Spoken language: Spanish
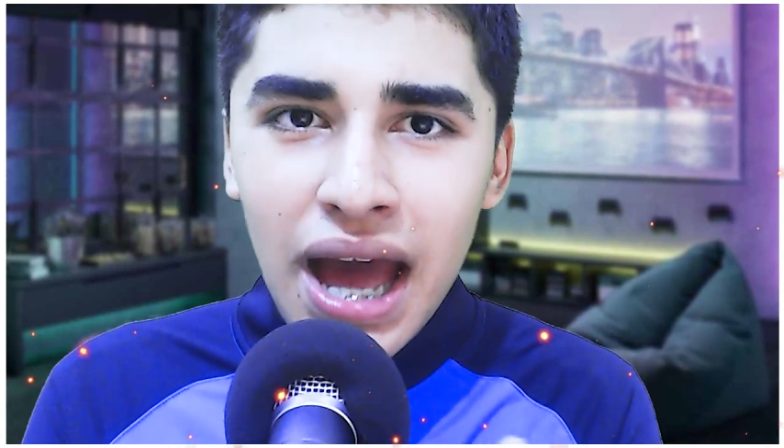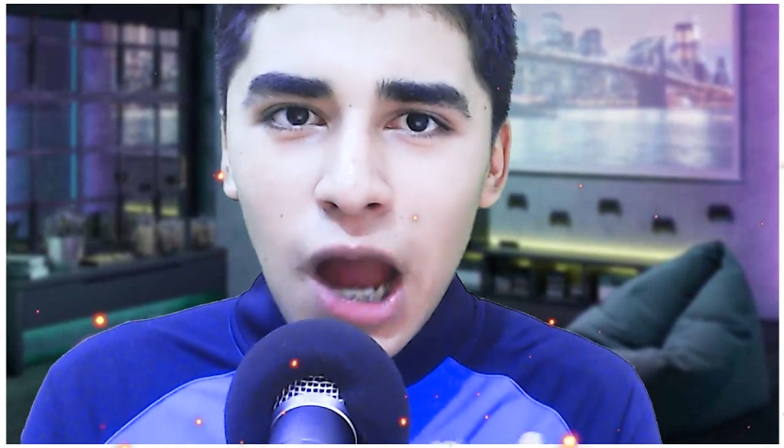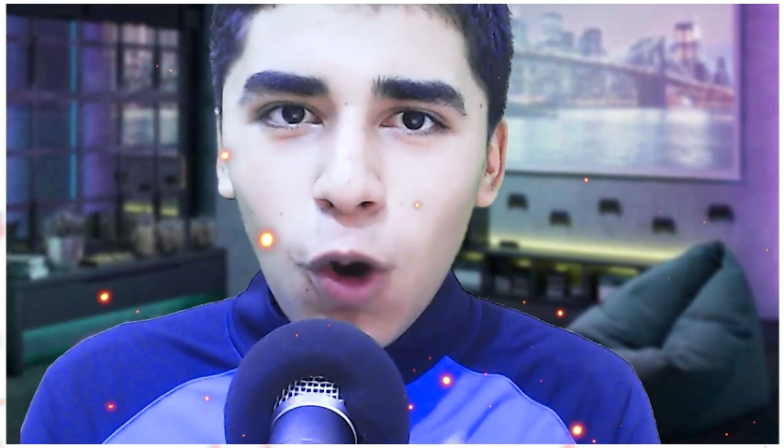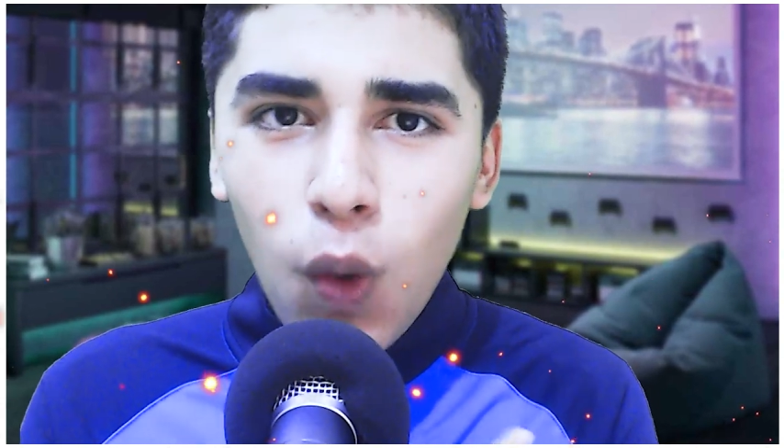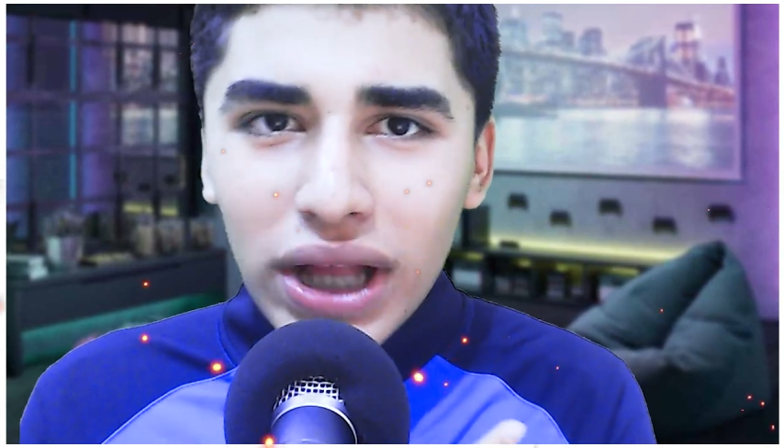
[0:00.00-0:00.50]

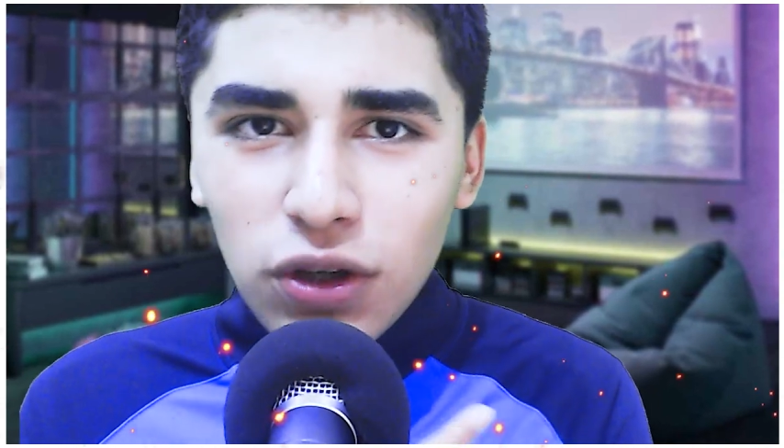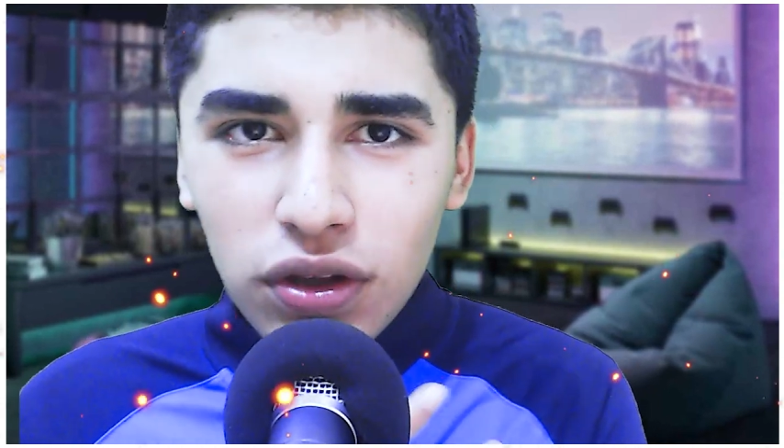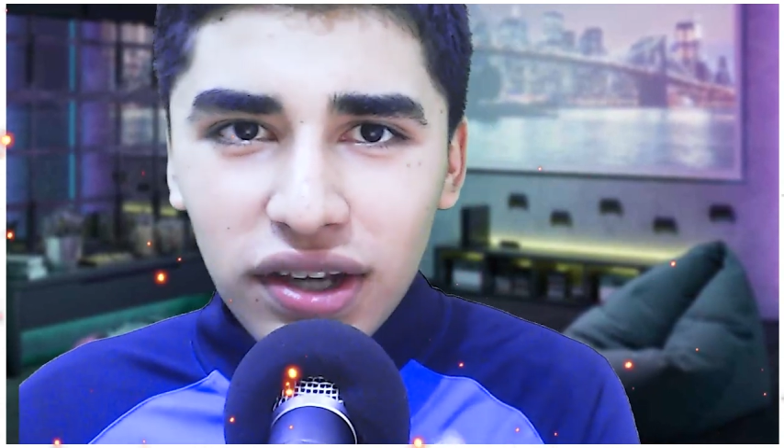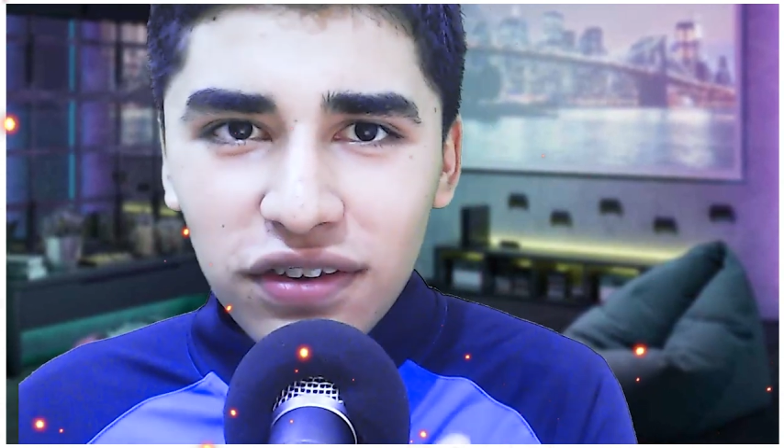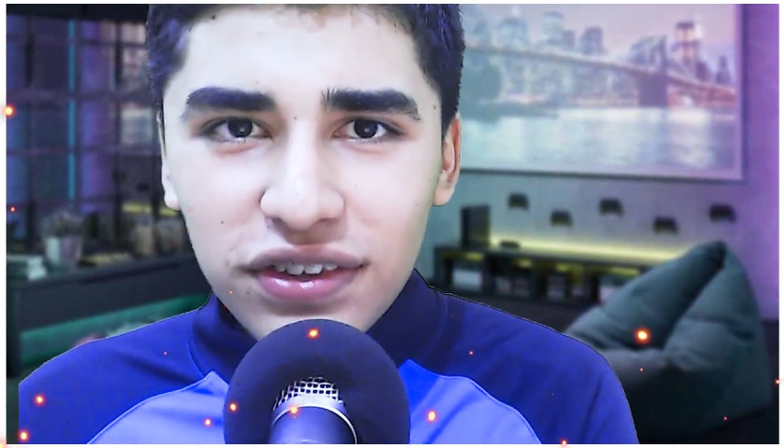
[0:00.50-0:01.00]

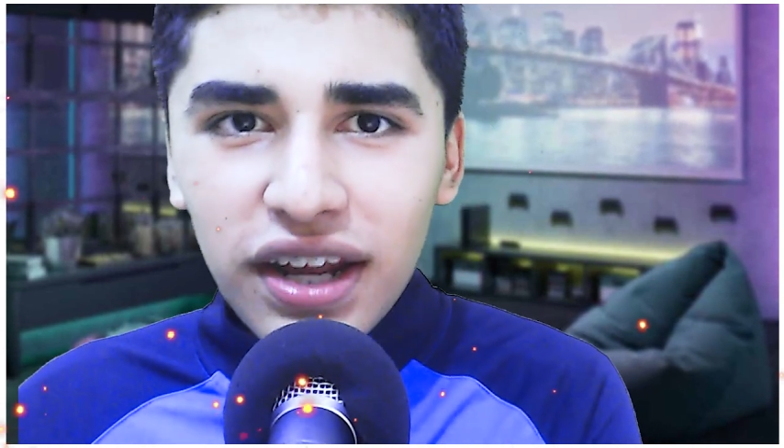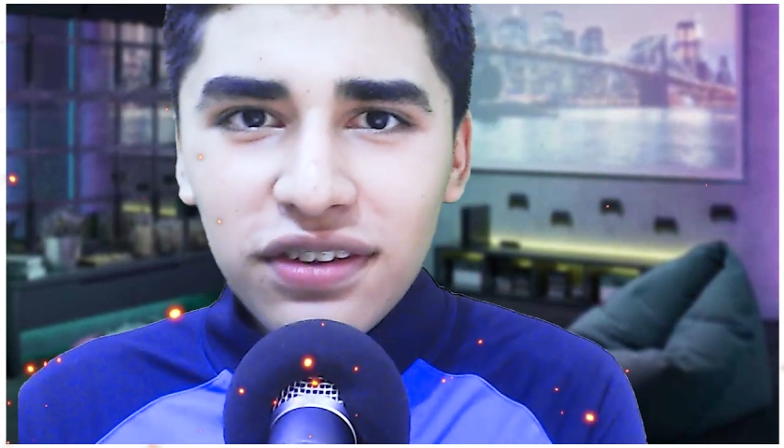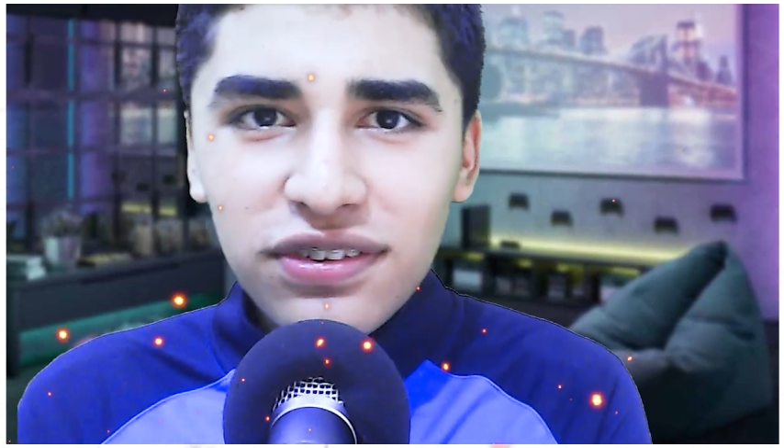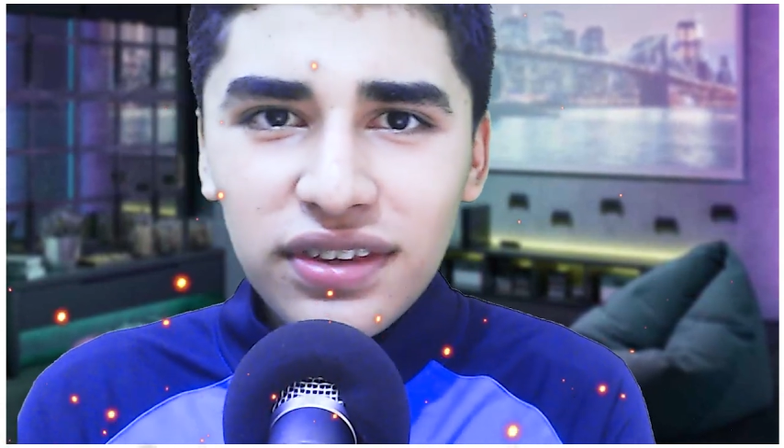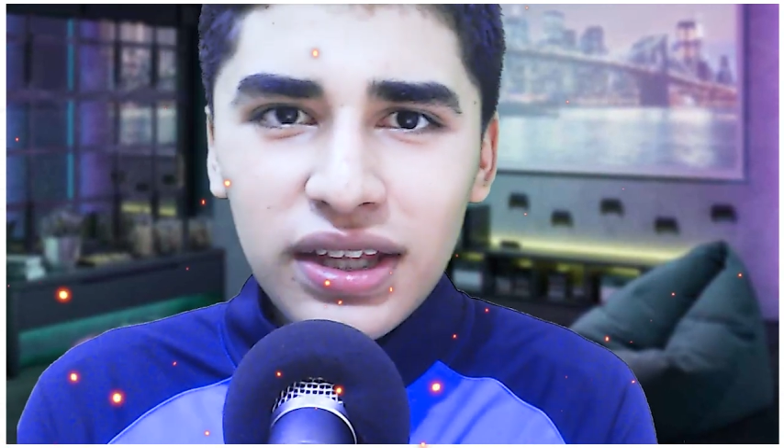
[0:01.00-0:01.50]

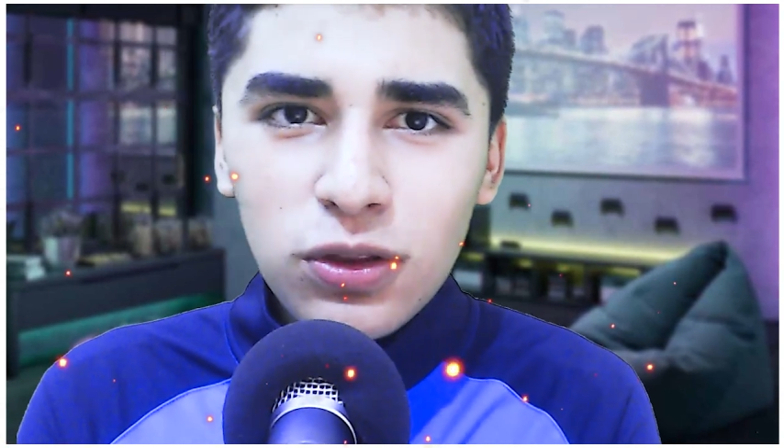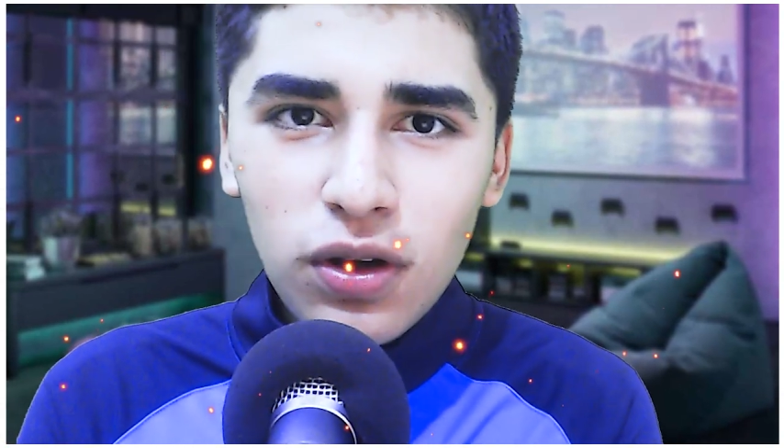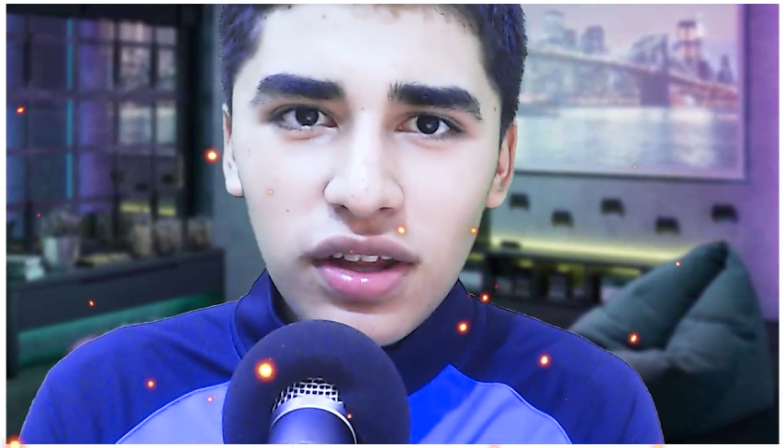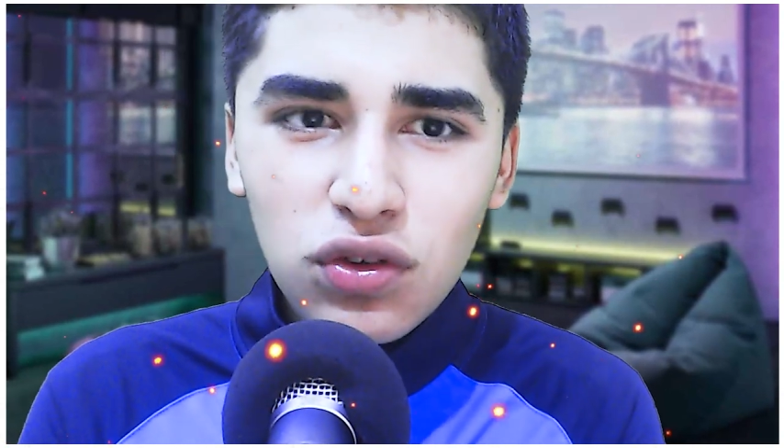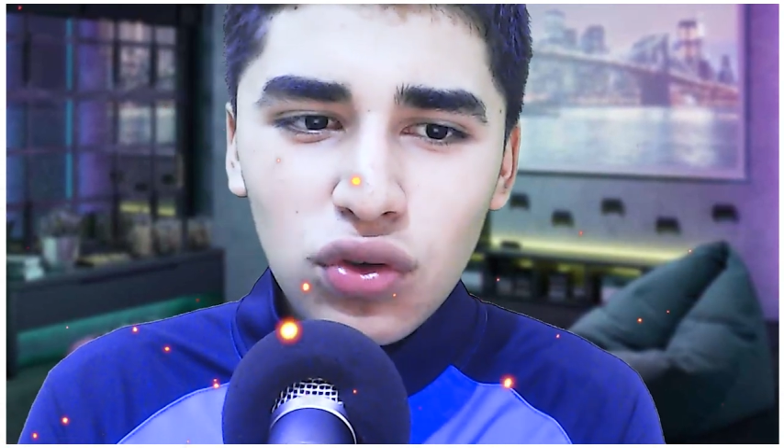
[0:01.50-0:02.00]
4-3-3 dentro
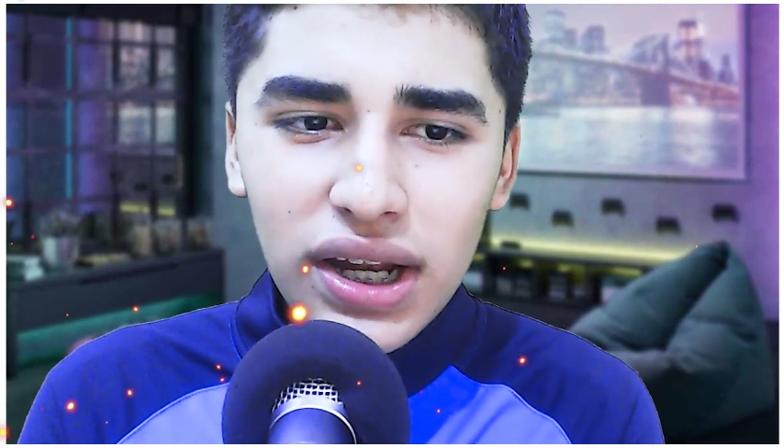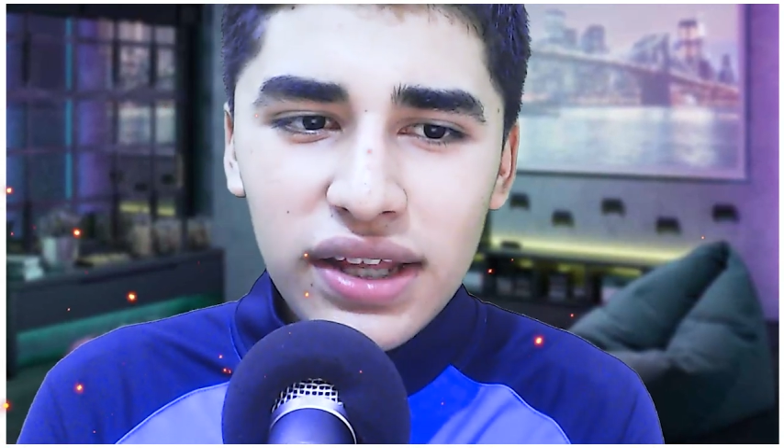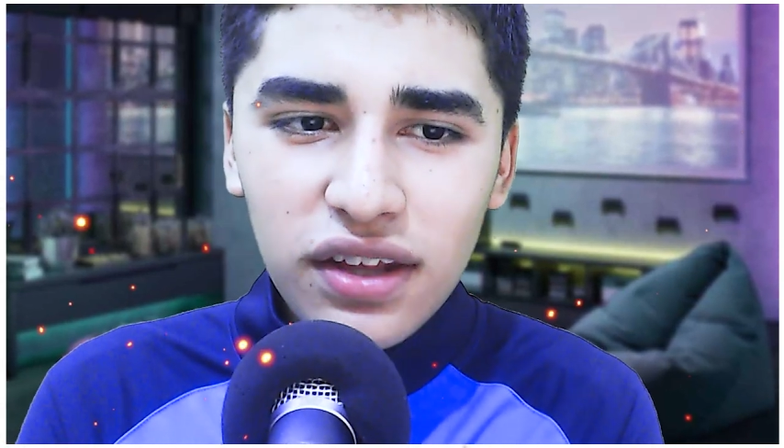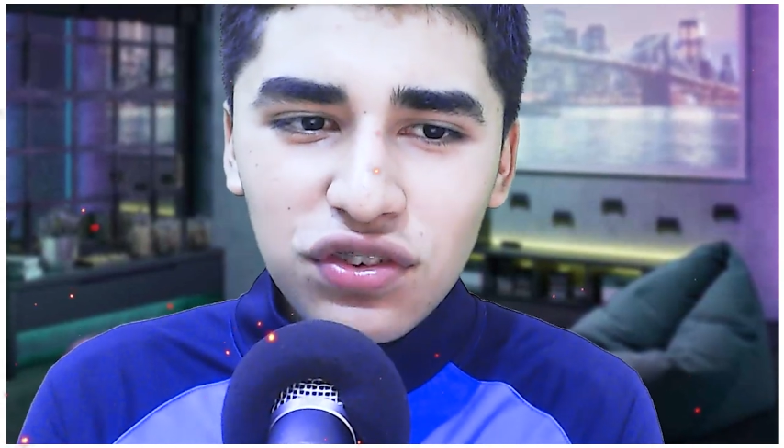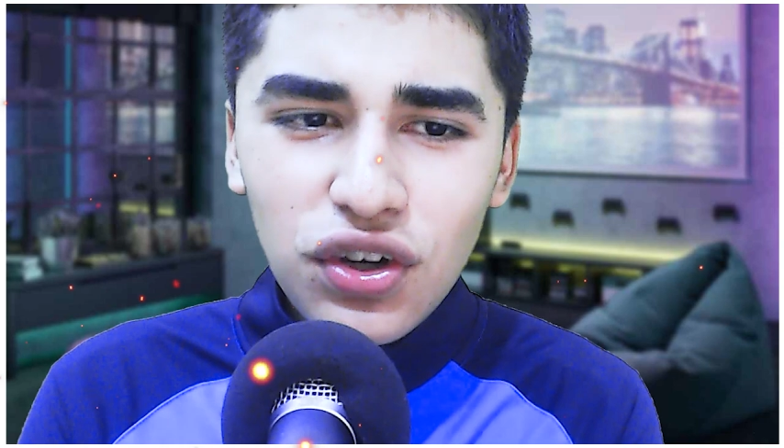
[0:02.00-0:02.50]
de su
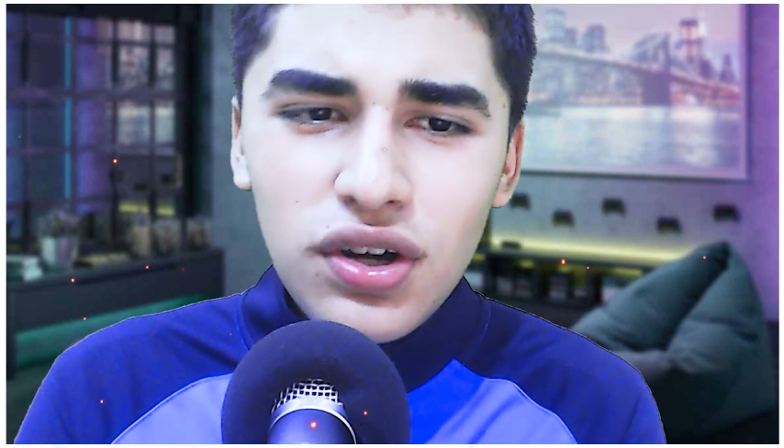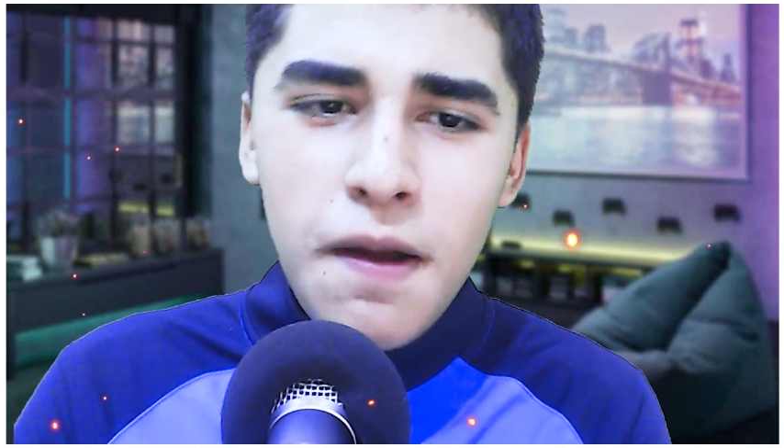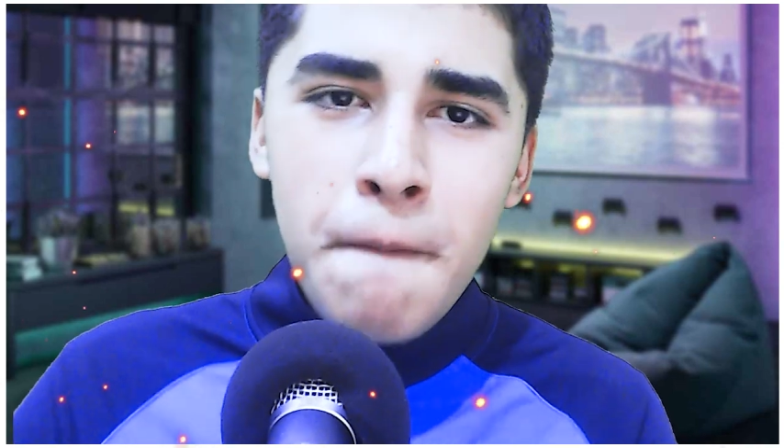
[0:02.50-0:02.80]
alineación.